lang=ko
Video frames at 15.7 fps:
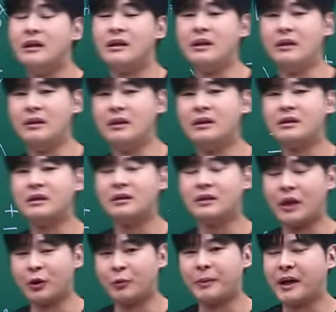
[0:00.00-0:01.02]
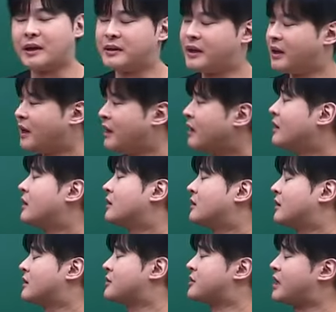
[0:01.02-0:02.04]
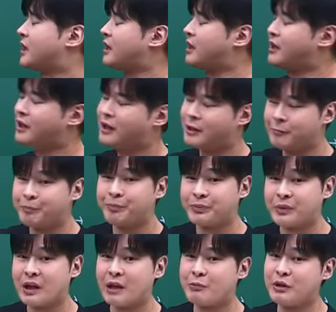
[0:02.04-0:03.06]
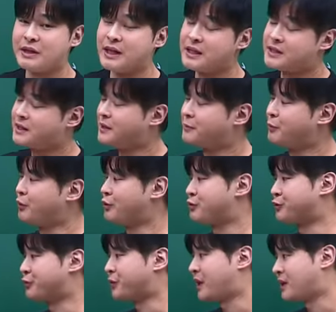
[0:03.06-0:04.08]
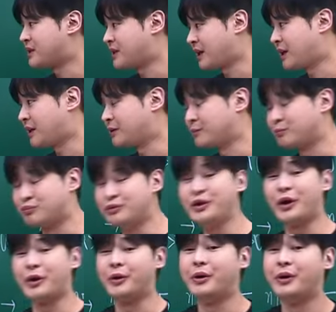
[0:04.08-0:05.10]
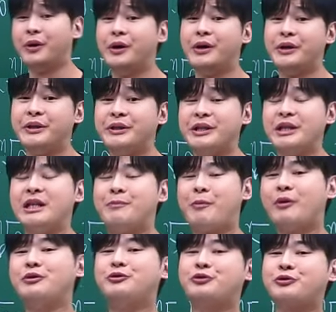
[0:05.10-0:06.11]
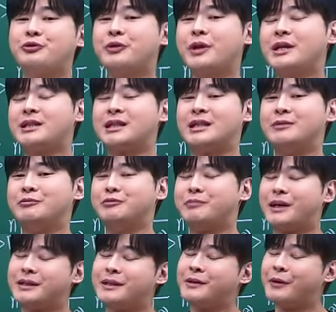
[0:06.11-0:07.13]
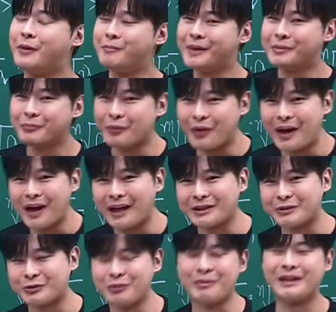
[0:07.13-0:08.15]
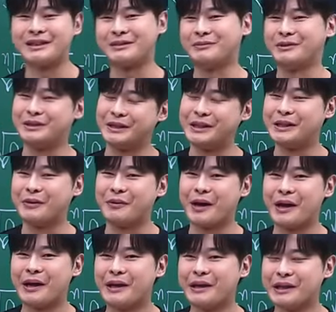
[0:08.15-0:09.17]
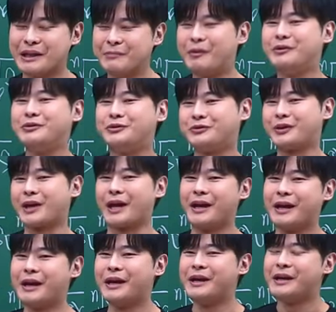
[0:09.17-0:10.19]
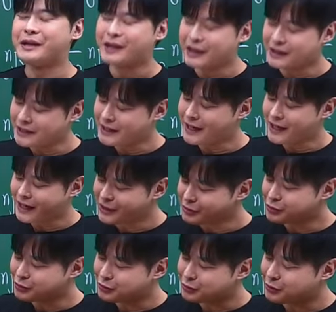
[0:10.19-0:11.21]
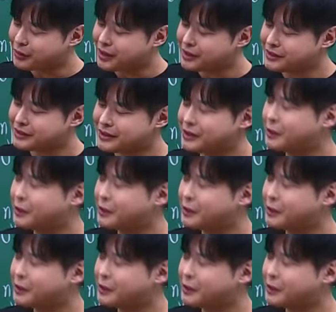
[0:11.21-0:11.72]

있는 그대로 봐야 돼. 그래서 제가 한번 예시를 보여줄 거야. 제가 무려 이번 주에 질문 받은 것만 모아가지고 말씀을 드리는 거야. 이번 주에. 그러니까 이게 한 주 동안